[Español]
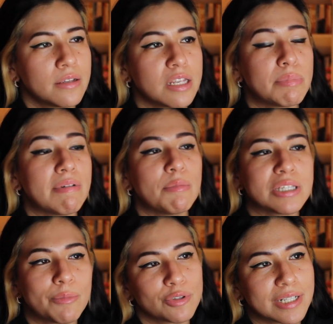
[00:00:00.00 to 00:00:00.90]
siempre
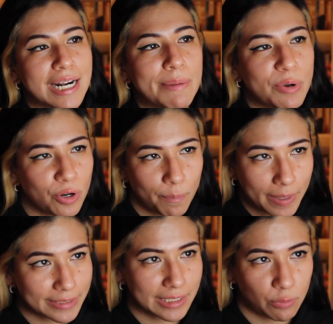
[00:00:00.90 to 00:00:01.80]
vamos a mostrar la mejor
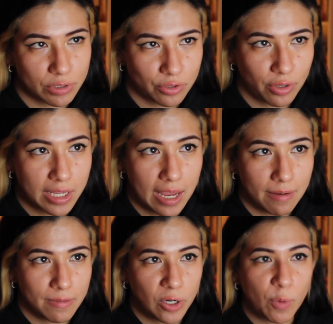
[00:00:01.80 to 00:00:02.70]
parte de nuestro
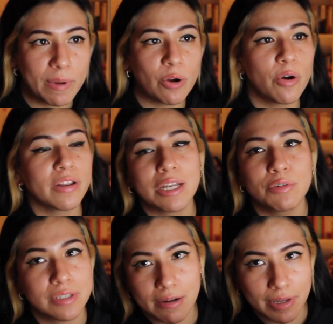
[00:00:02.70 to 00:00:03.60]
día, lo mejor de
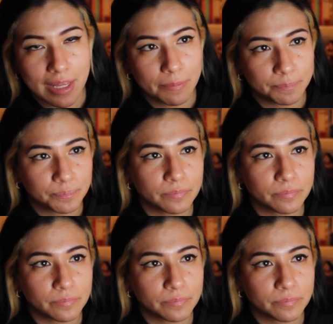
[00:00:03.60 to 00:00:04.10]
nuestra vida